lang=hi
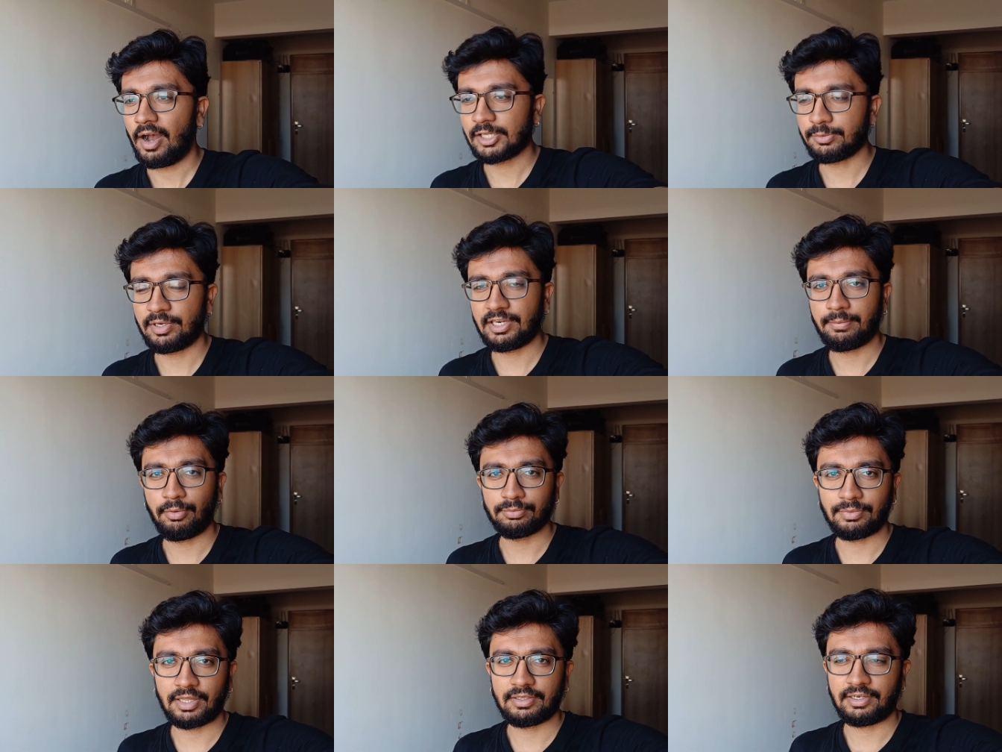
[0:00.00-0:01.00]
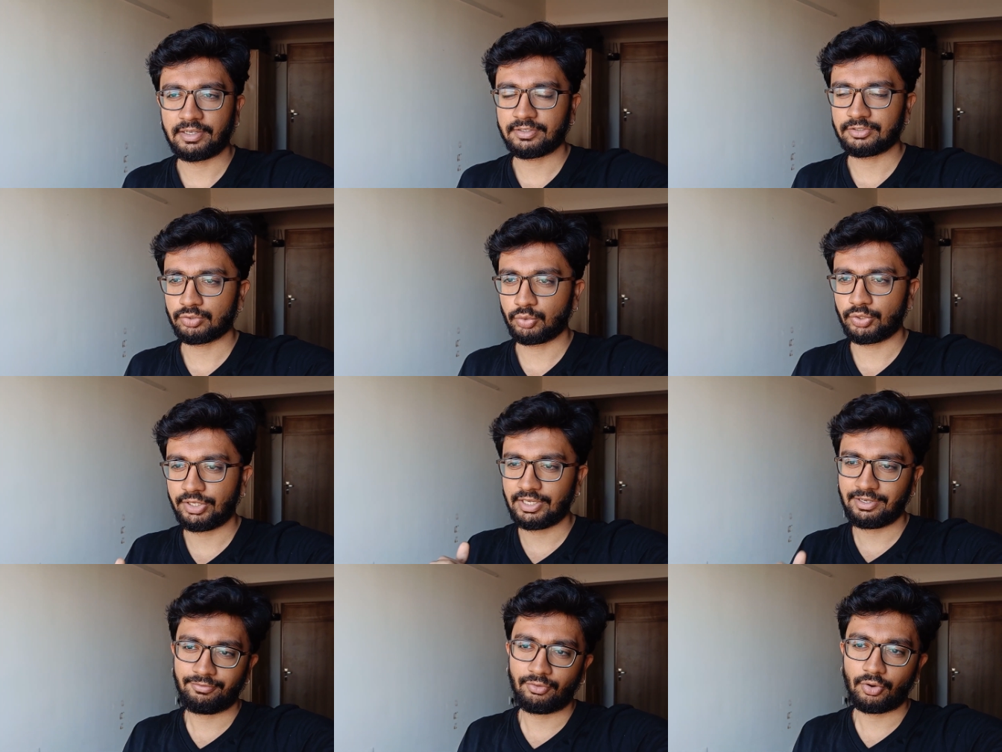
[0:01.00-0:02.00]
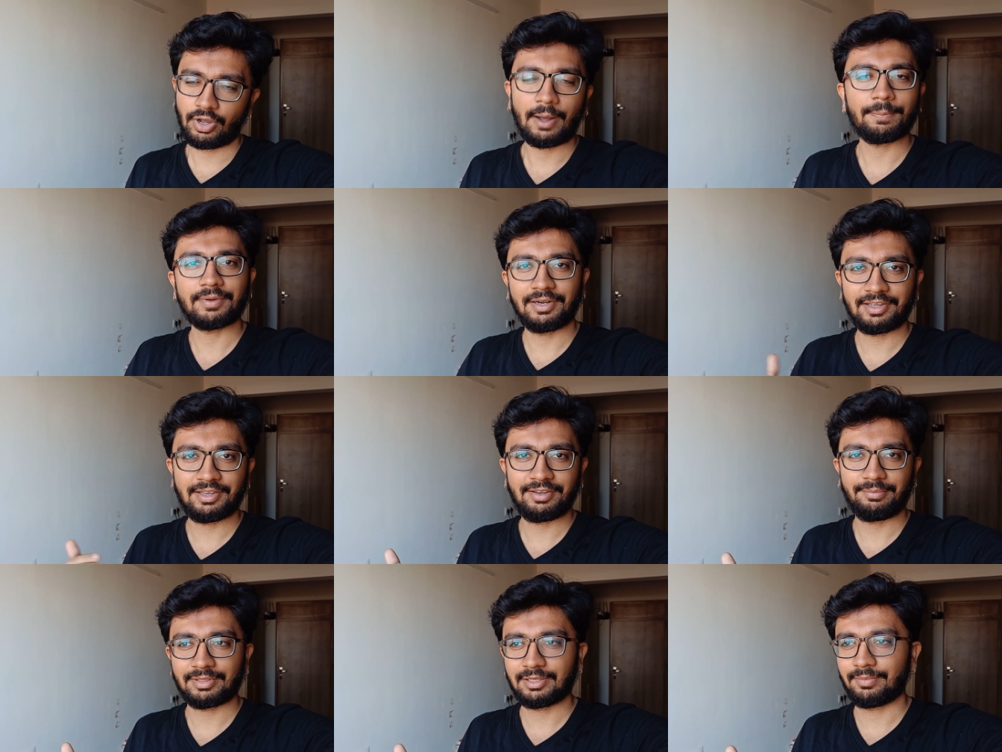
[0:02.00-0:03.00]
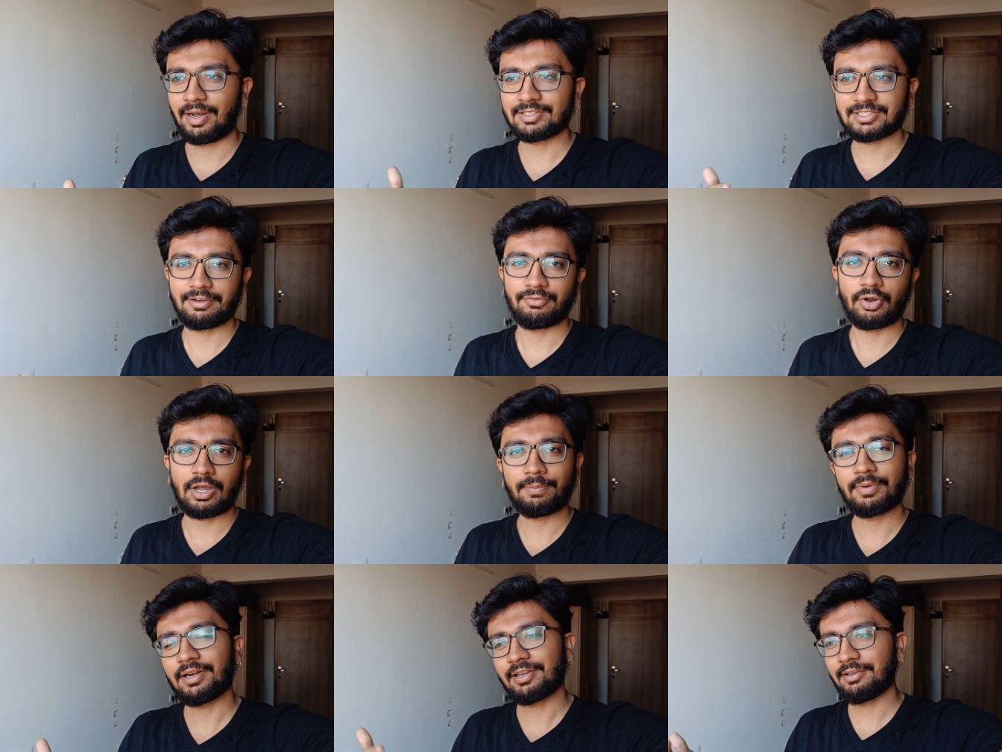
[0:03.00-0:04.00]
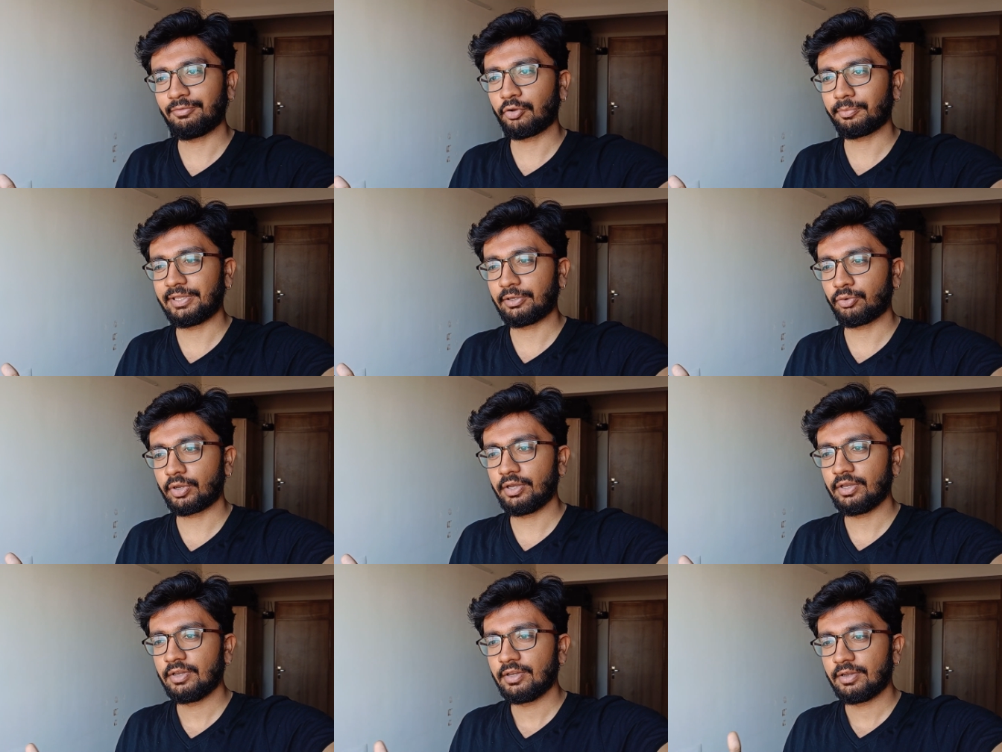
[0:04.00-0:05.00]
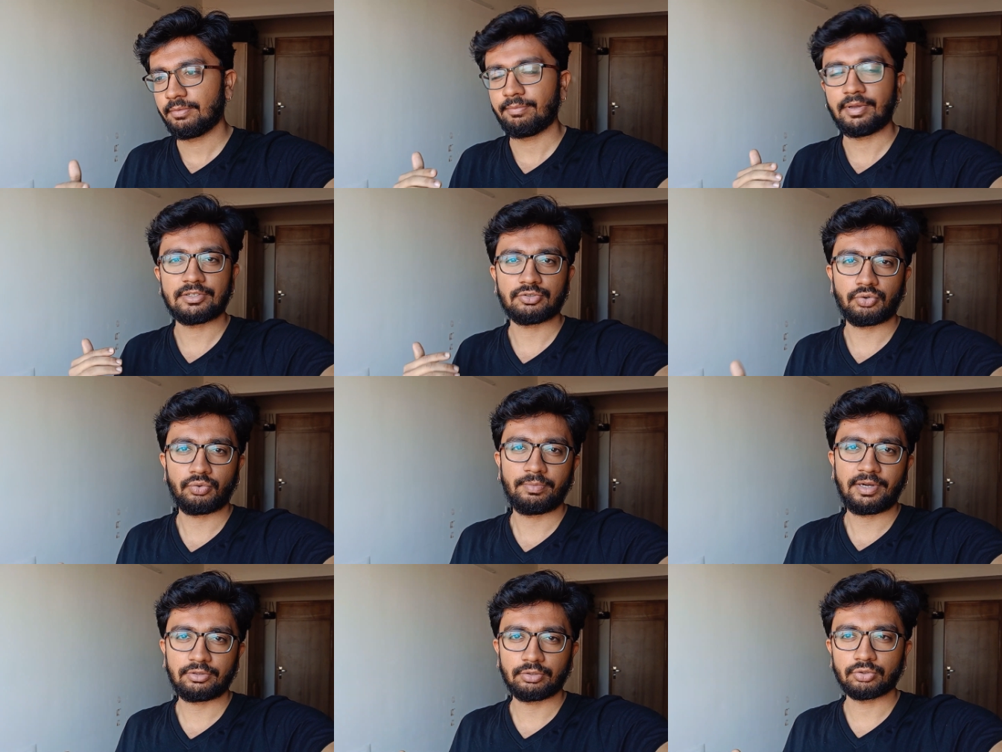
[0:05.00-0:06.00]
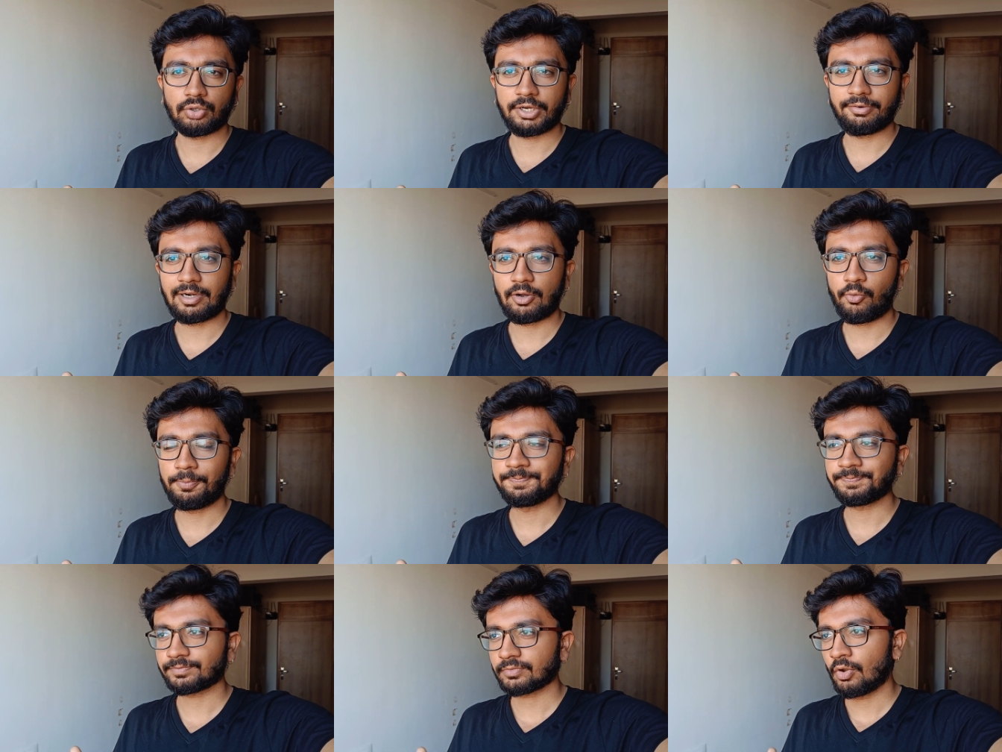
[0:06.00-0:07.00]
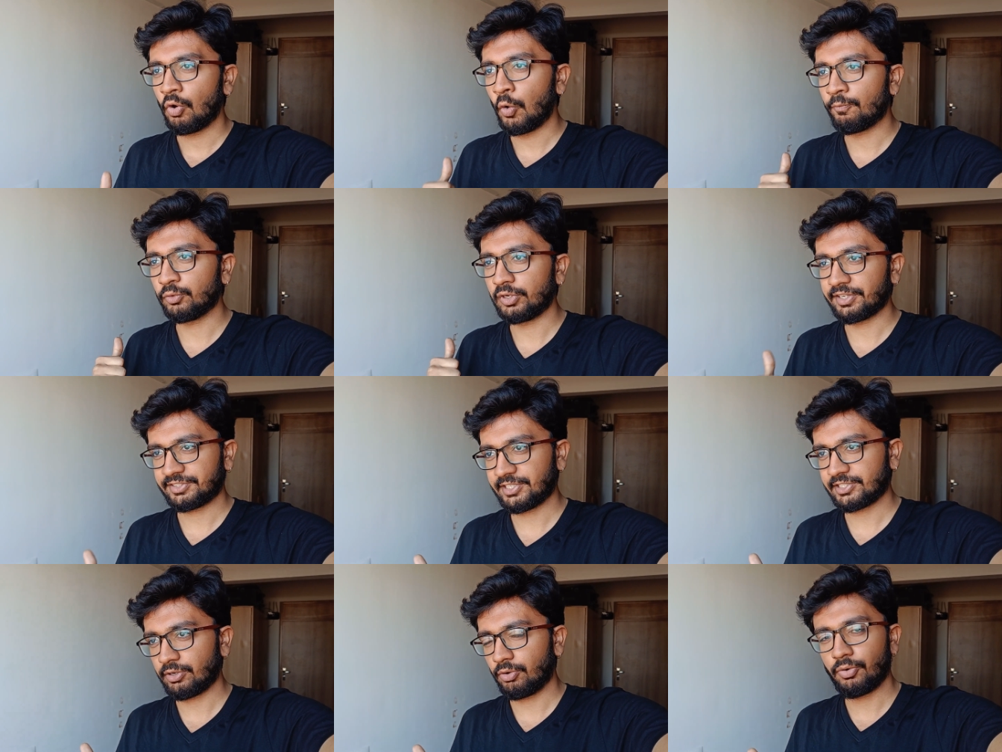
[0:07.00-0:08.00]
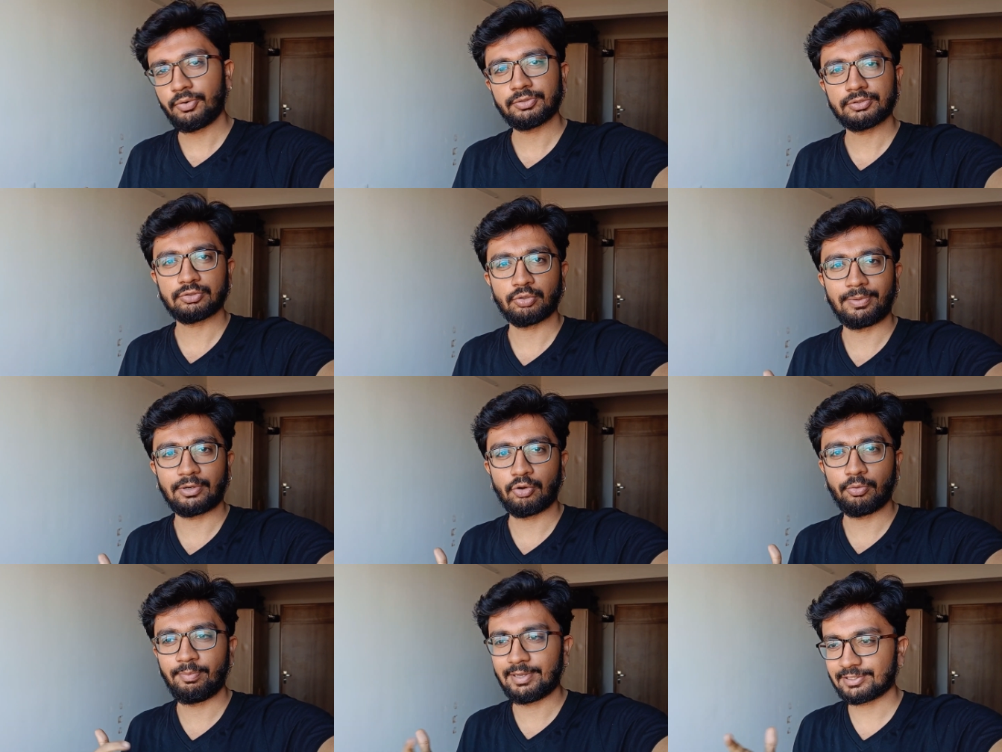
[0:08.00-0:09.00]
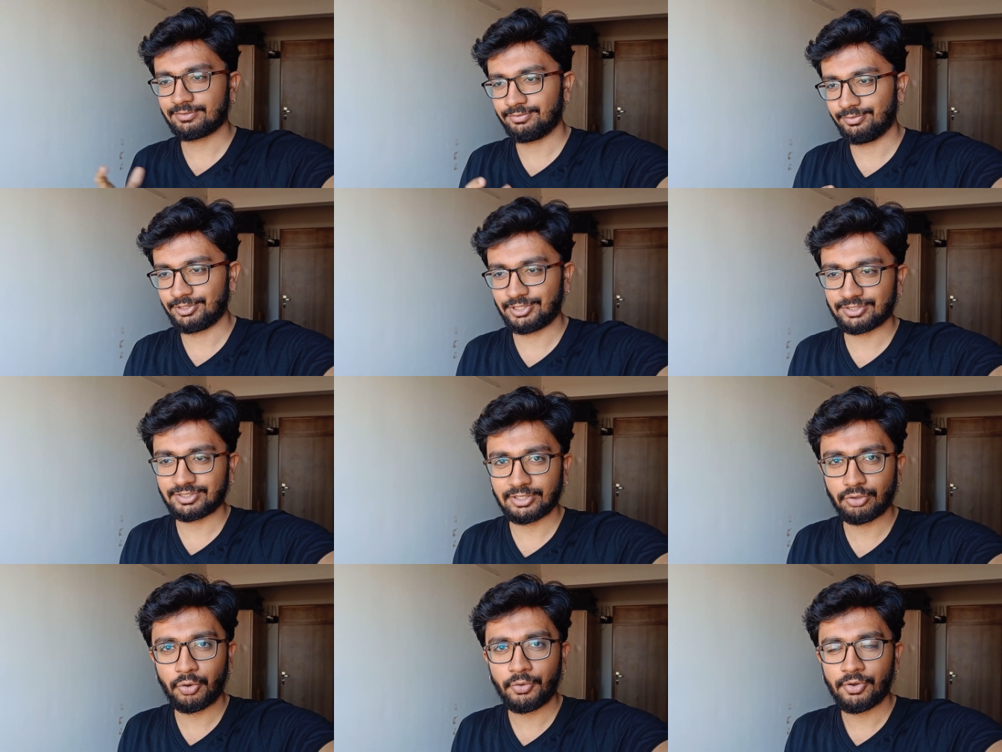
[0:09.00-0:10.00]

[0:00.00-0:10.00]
आज मेरे लिए बहुत बड़ा दिन है सो ये व्लॉग आप कल के मतलब आज का व्लॉग आप कल के व्लॉग में देखोगे मैं जो मैराथन दौड़ने वाला हूँ वो पूरी अच्छे से हो सो मेरे को बेस्ट विशेष दे दो